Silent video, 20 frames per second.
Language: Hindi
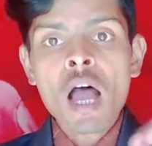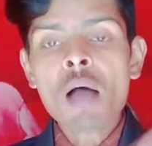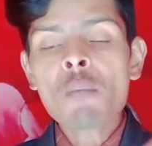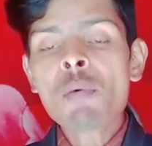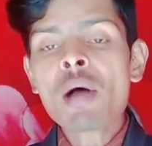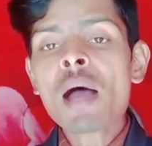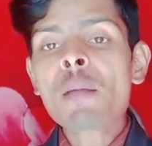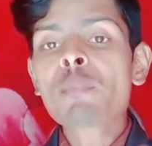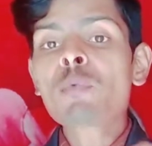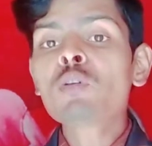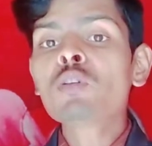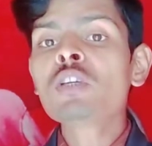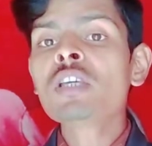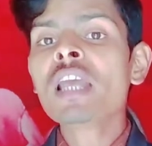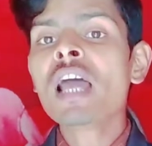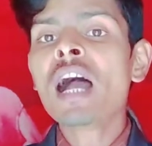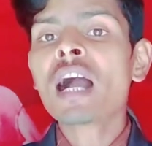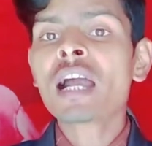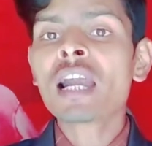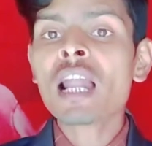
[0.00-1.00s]
अब आपको तो
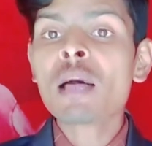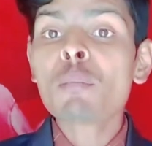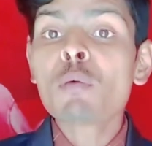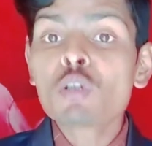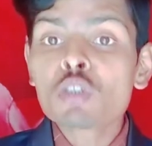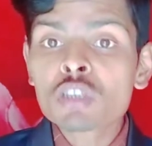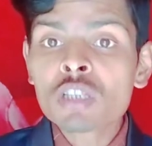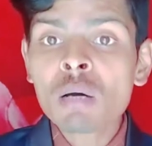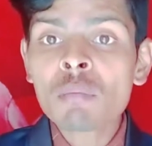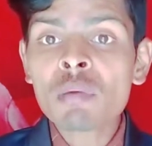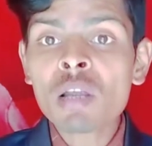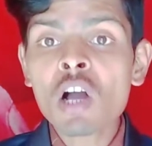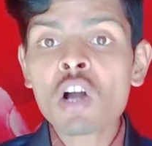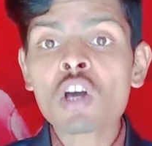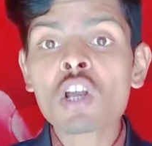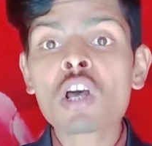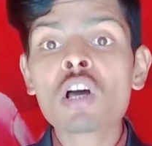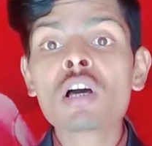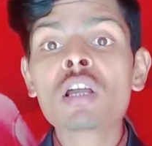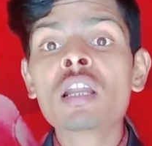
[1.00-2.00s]
ये आंकड़ा बहुत कम
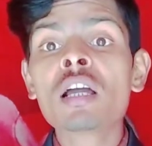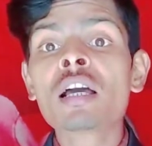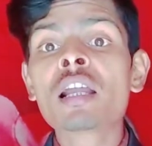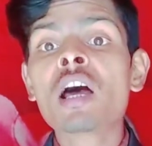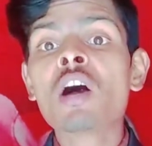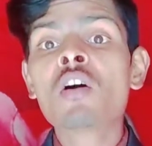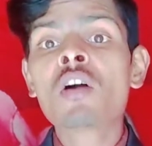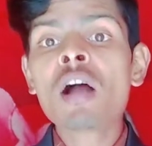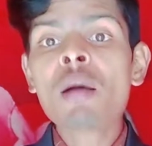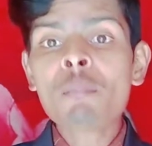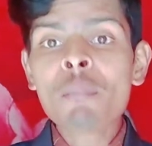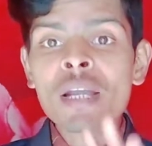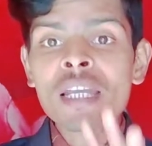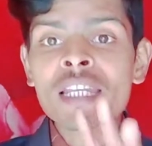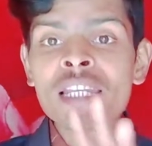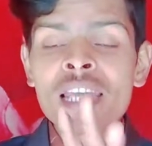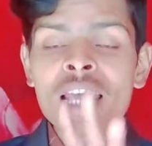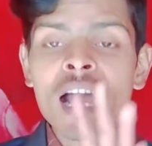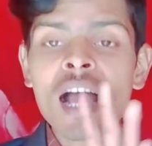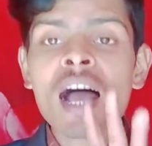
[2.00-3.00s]
लग रहा होगा
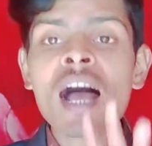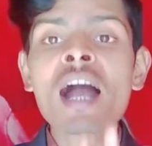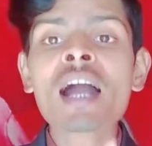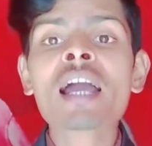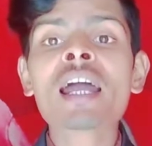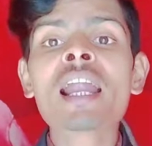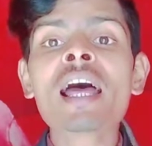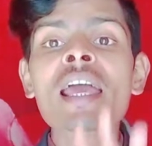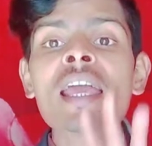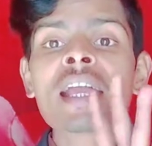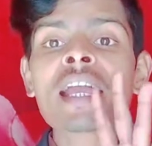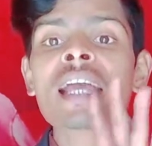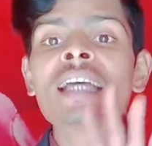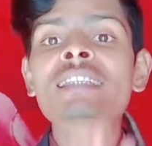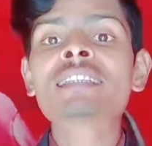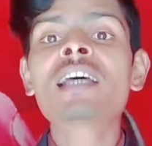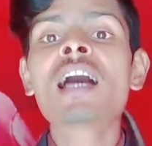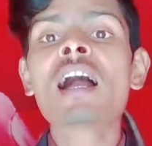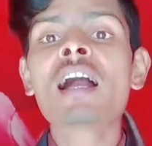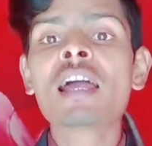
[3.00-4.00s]
बट ये आंकड़ा एक
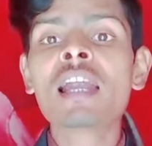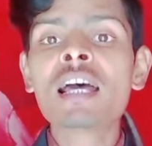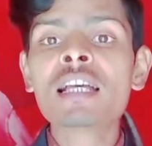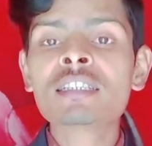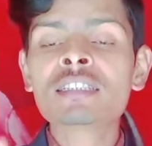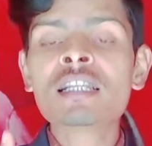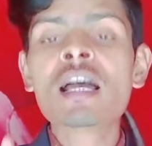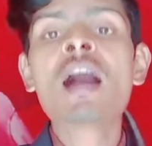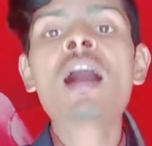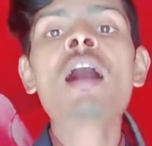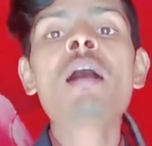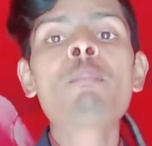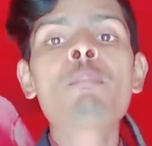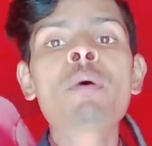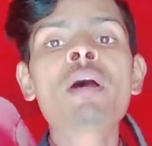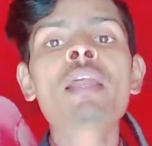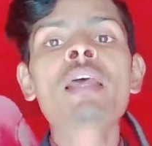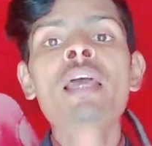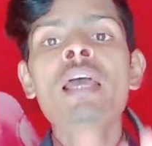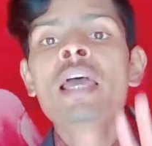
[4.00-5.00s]
ऐसा आंकड़ा जहां
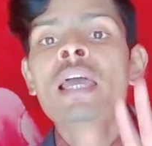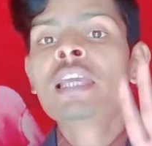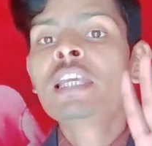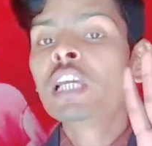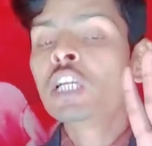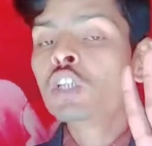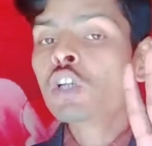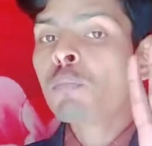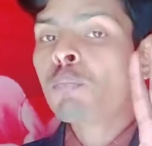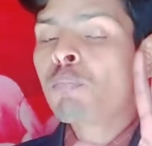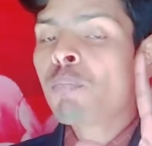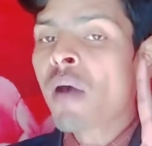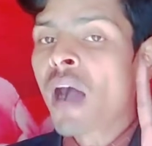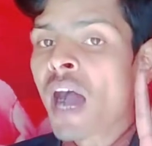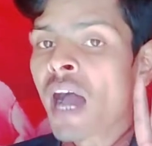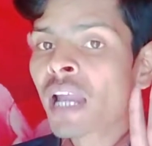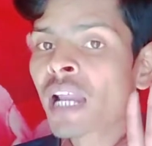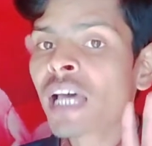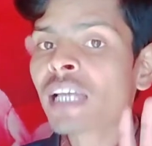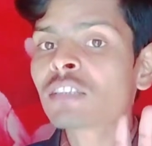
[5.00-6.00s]
पर ये जो
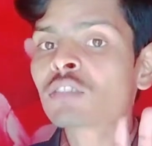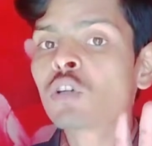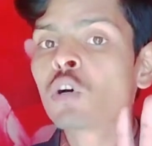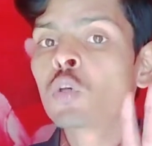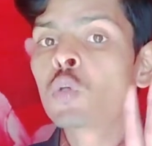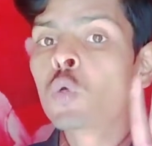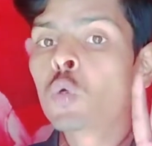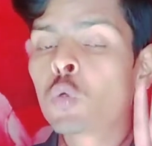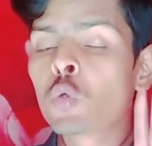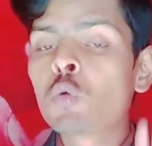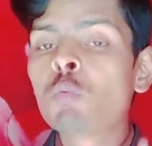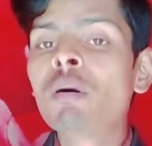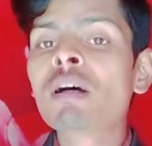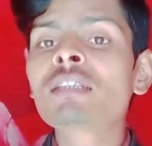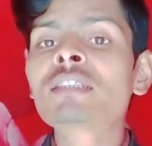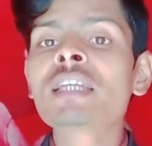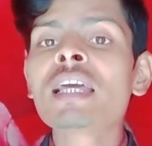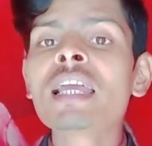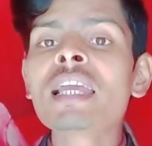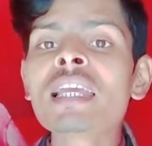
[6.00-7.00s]
1200
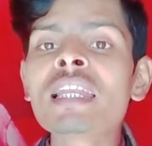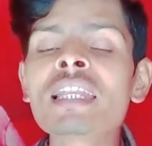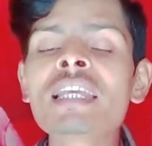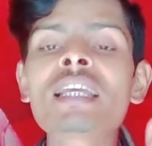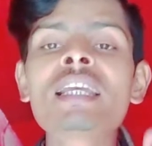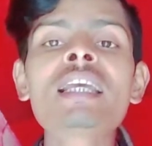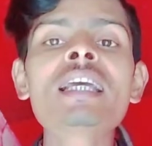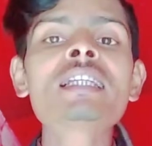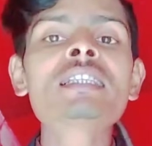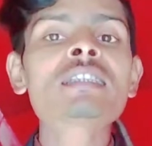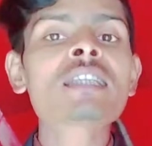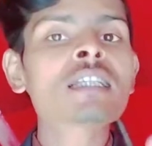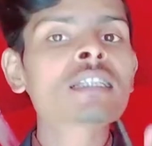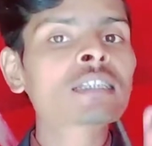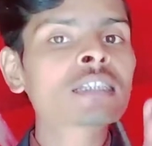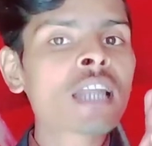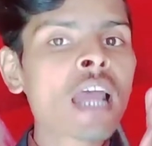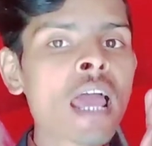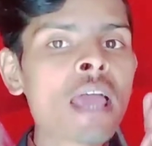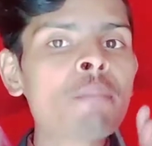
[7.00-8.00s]
यूट्यूबर्स हैं इनके
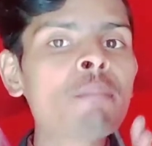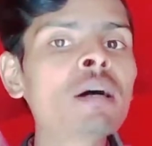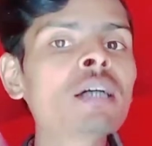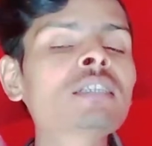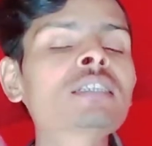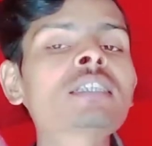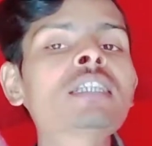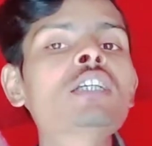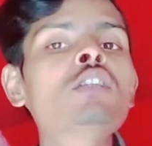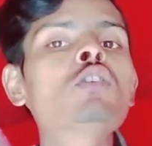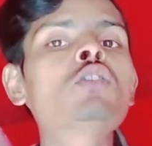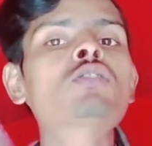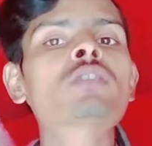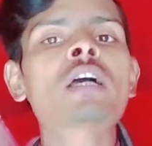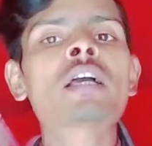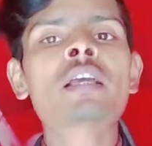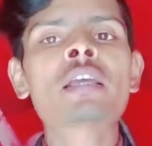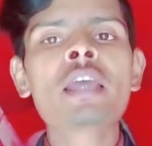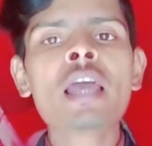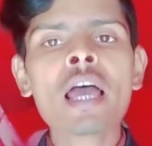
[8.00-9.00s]
सब्सक्राइबर्स की जो
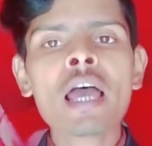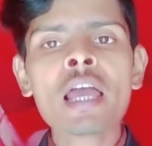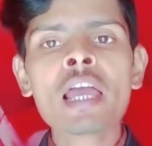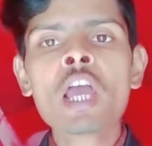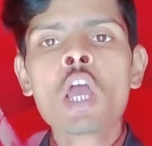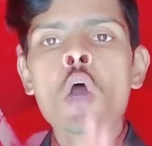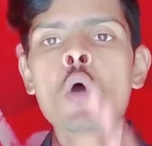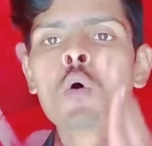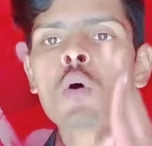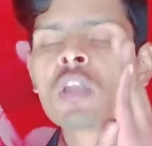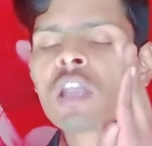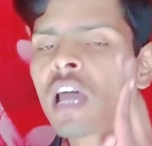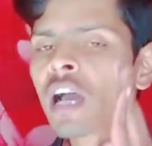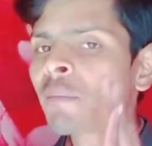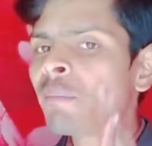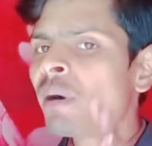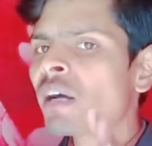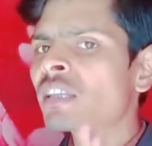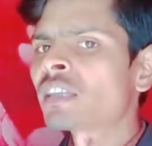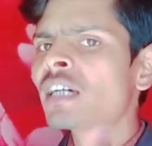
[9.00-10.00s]
संख्या है वो
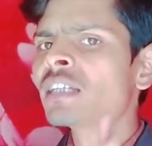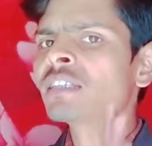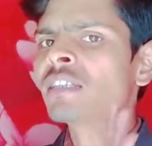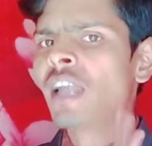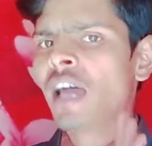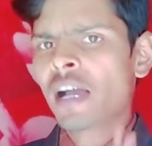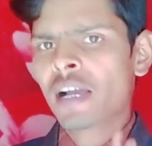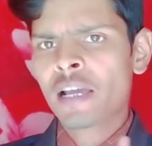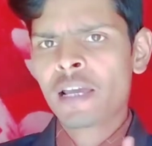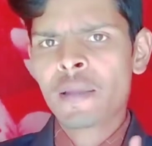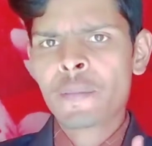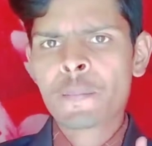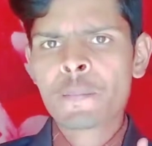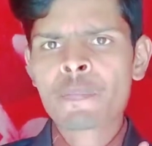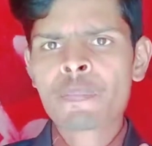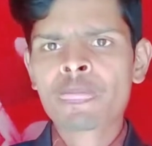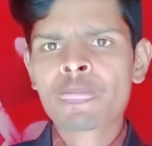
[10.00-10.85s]
लगभग 10 लाख है